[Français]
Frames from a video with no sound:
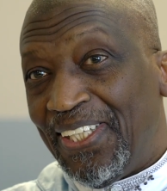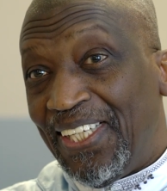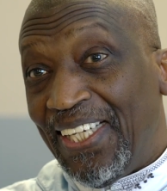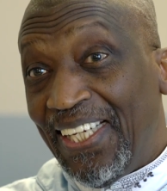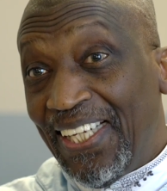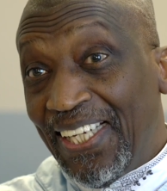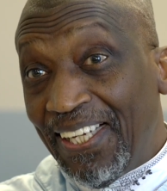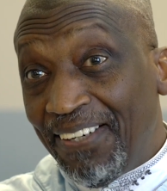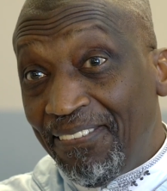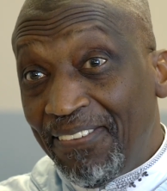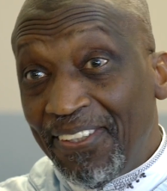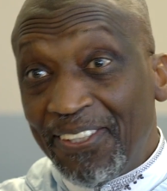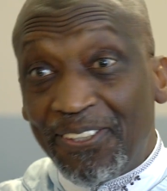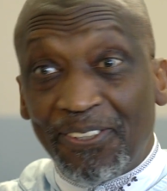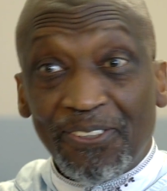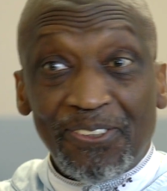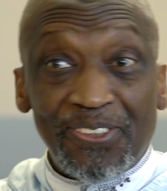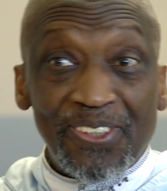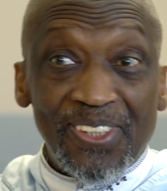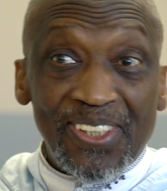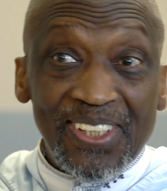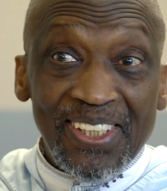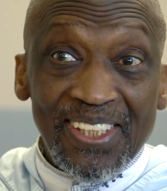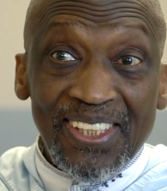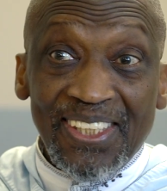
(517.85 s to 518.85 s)
Il avait
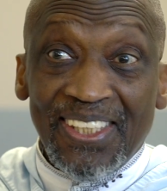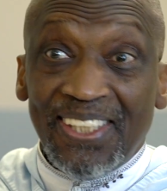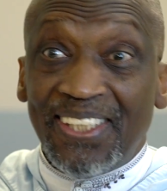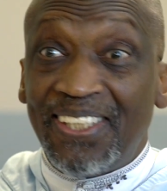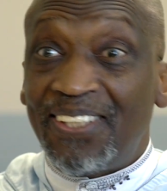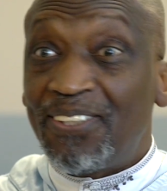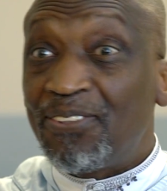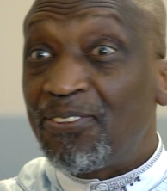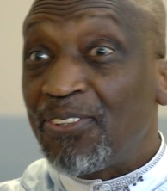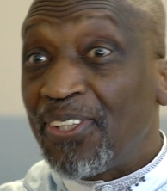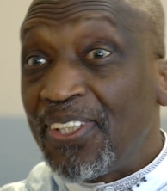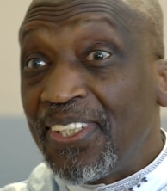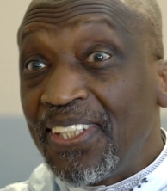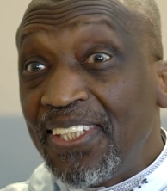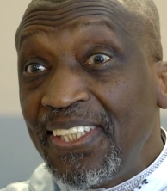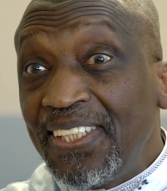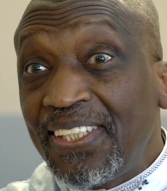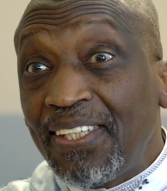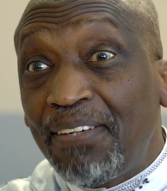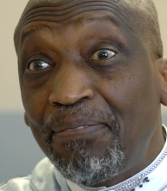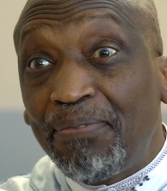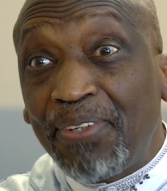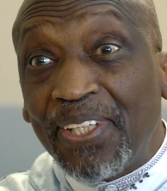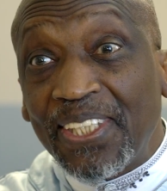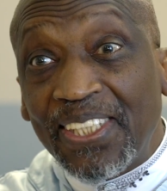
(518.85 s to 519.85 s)
70,
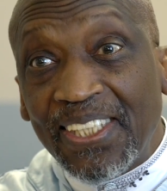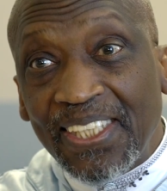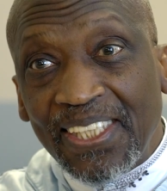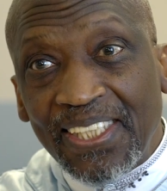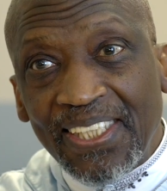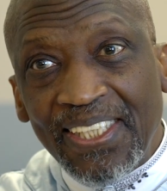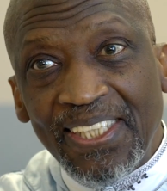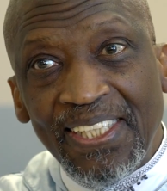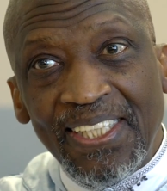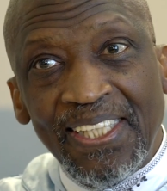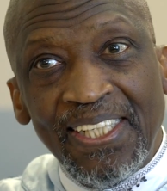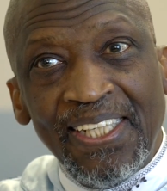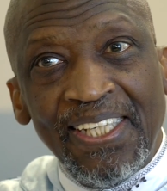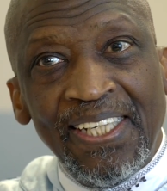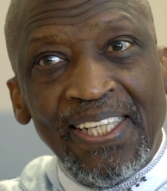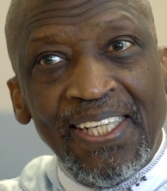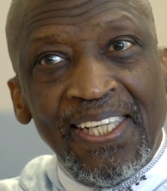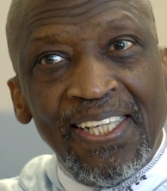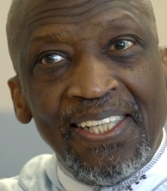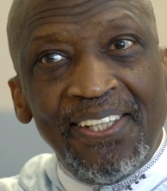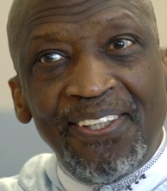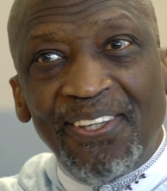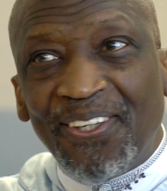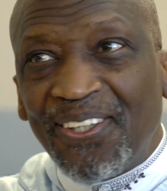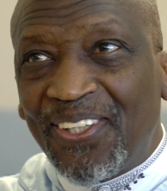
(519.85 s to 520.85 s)
70 ans passés.
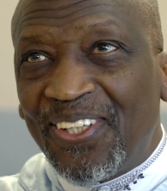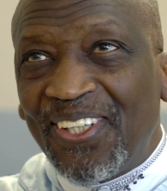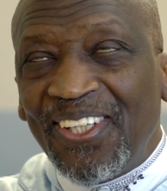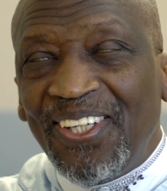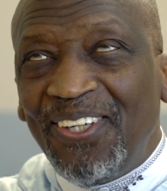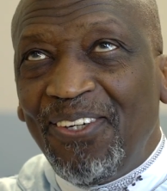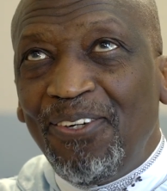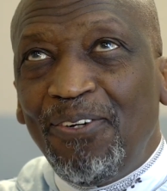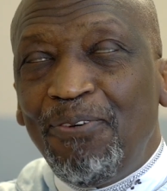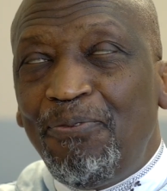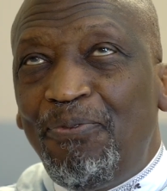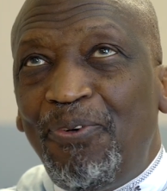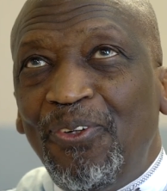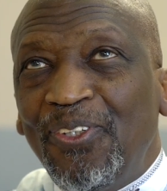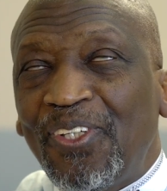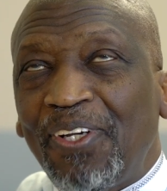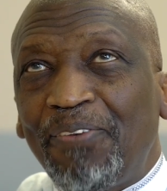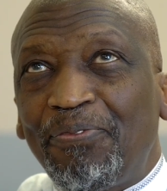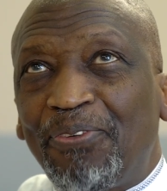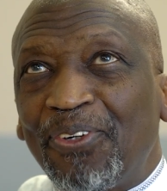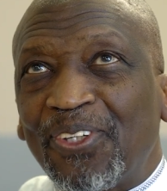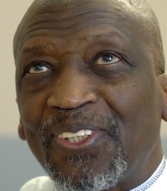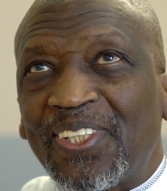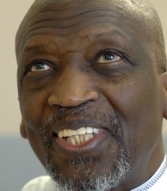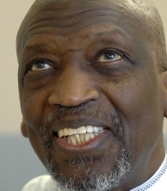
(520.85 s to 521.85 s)
Donc le, plus
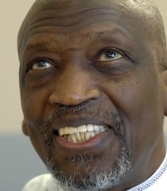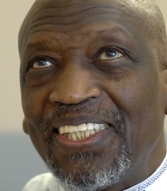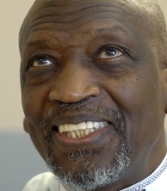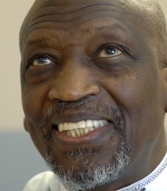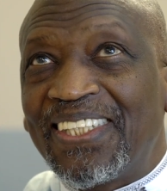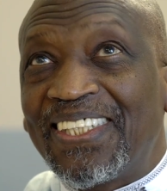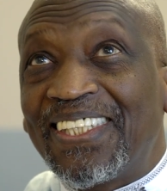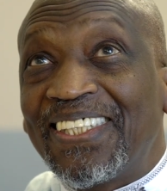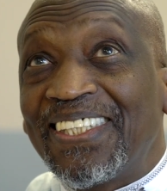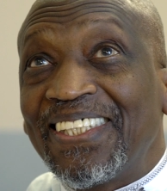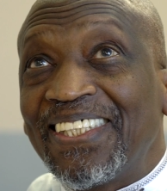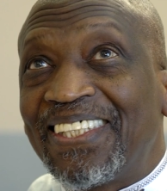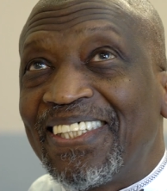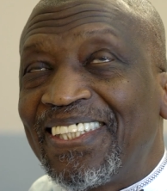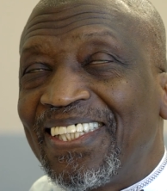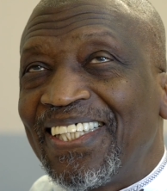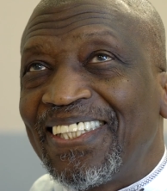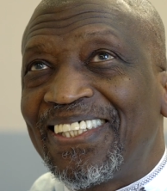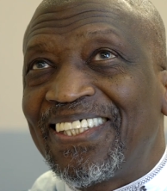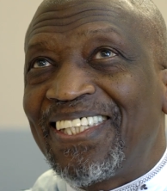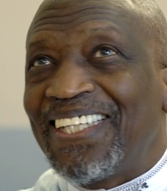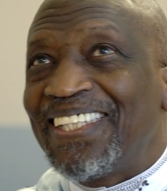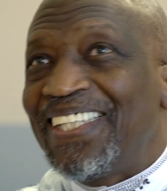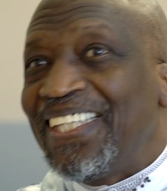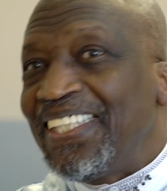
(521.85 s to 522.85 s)
important,
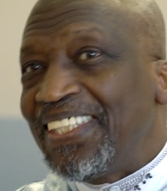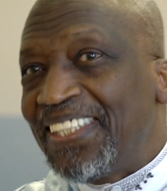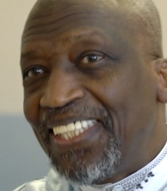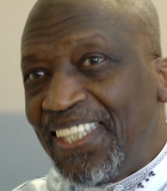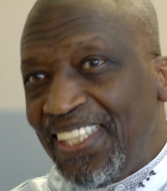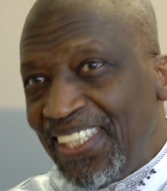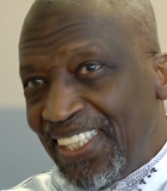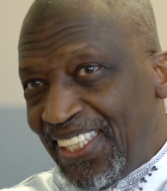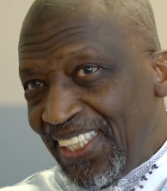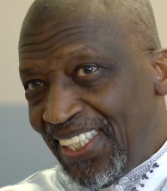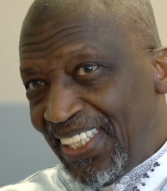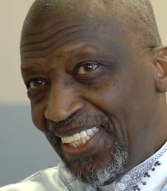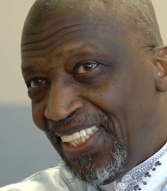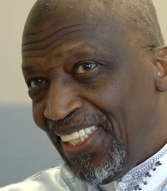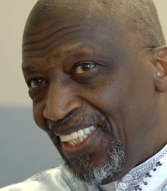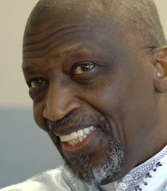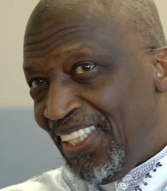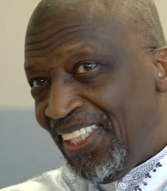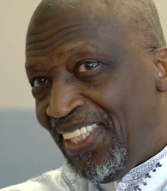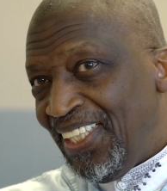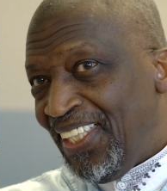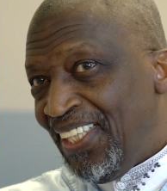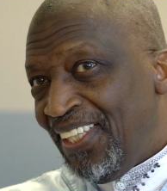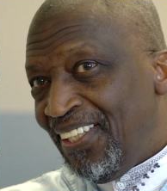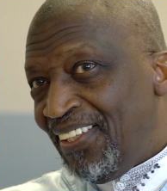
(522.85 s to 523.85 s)
c'est d'essayer.
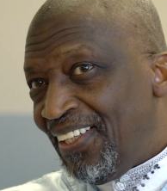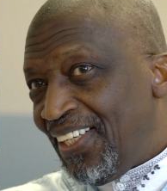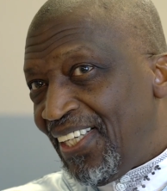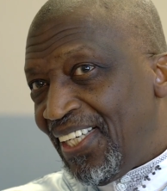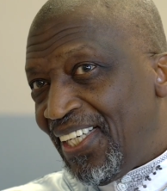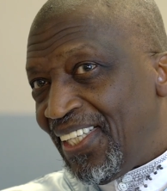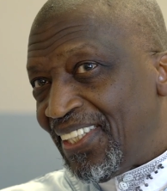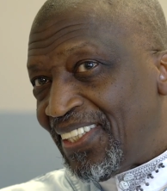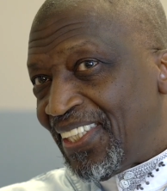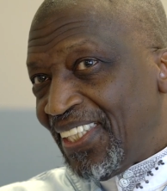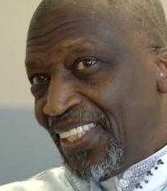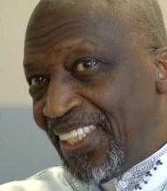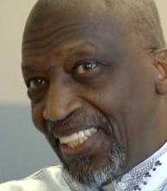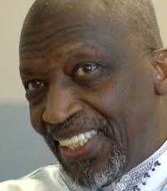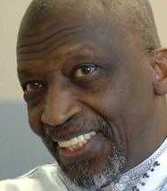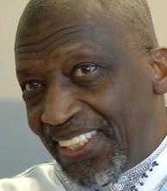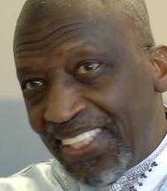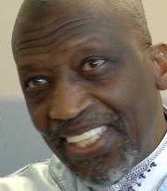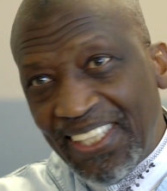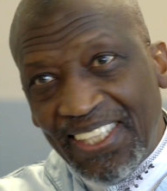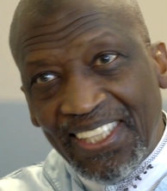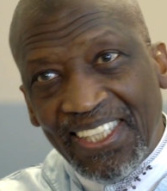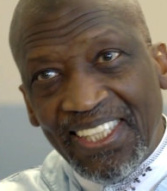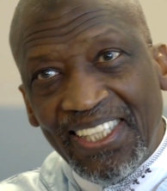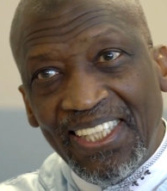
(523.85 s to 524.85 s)
Voilà, c'est
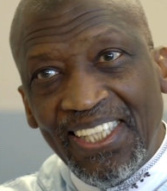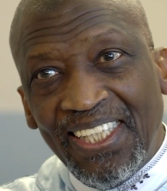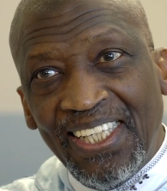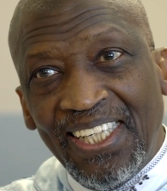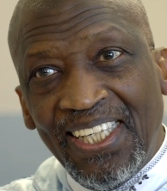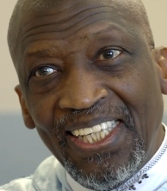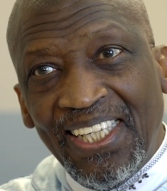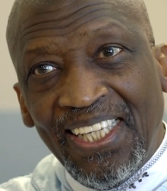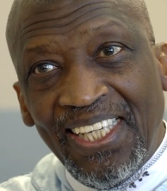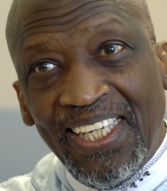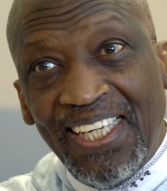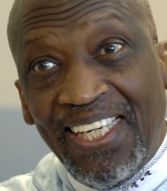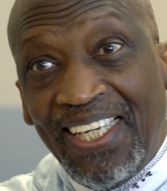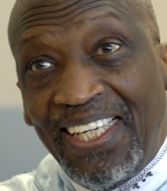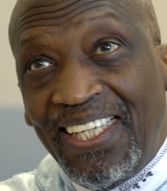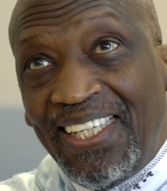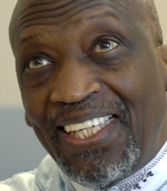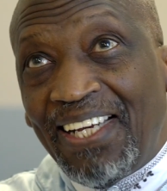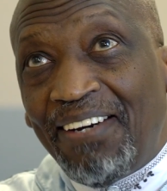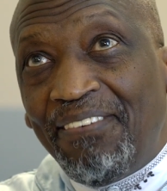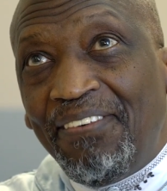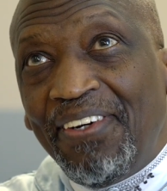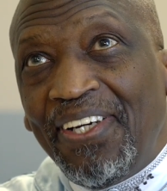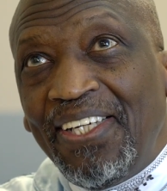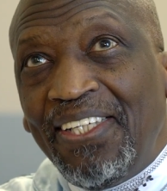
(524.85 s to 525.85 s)
d'essayer. Et
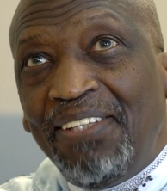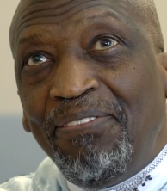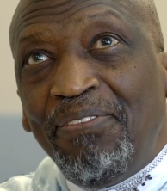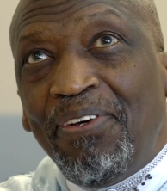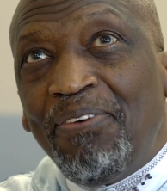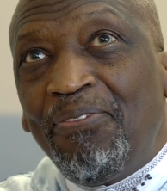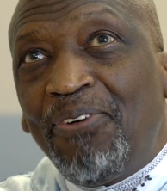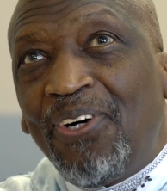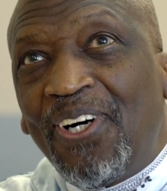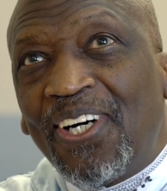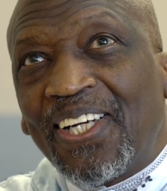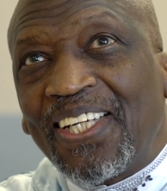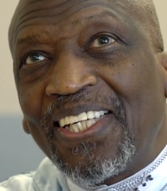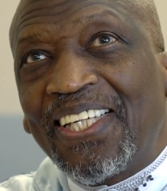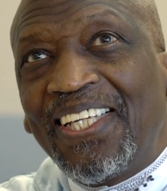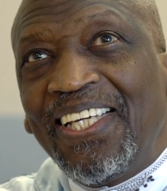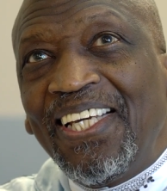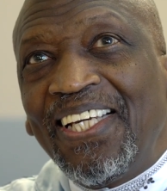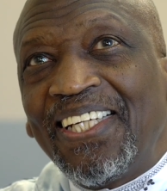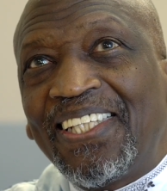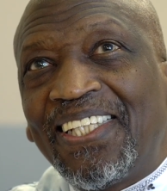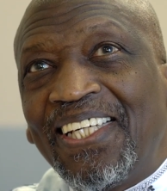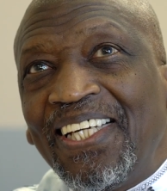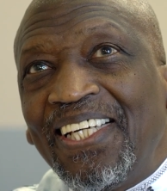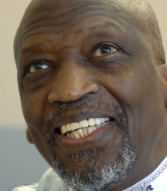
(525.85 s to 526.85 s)
il avait une mémoire
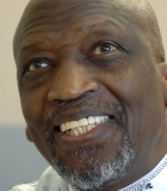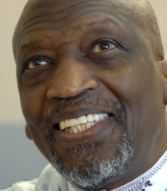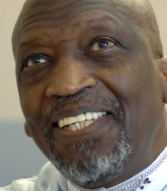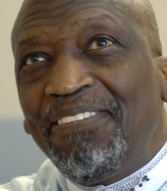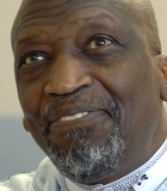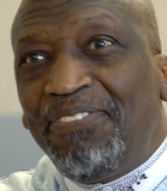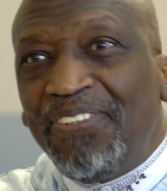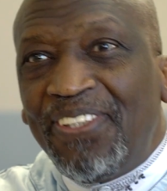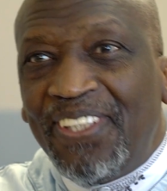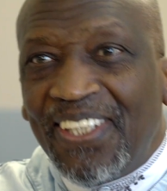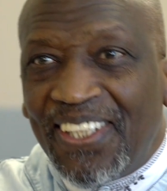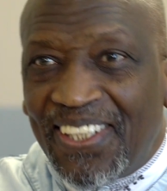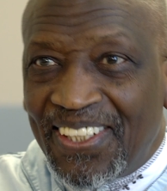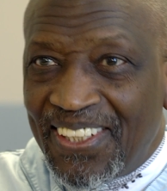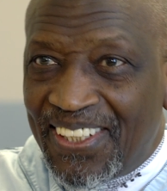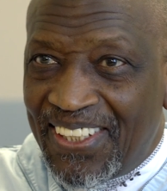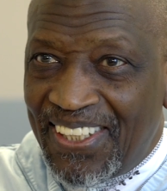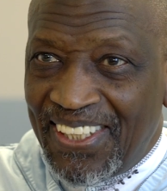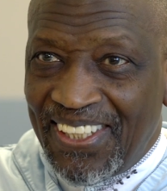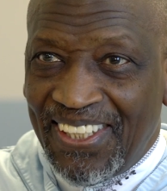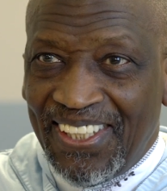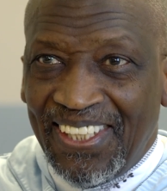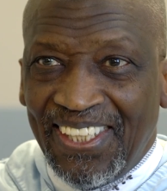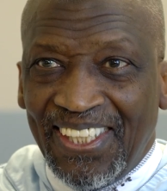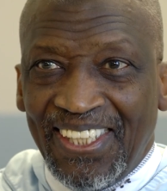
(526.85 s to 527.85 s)
qui était
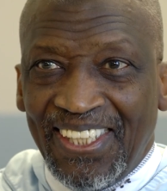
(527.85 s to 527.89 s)
déficiente.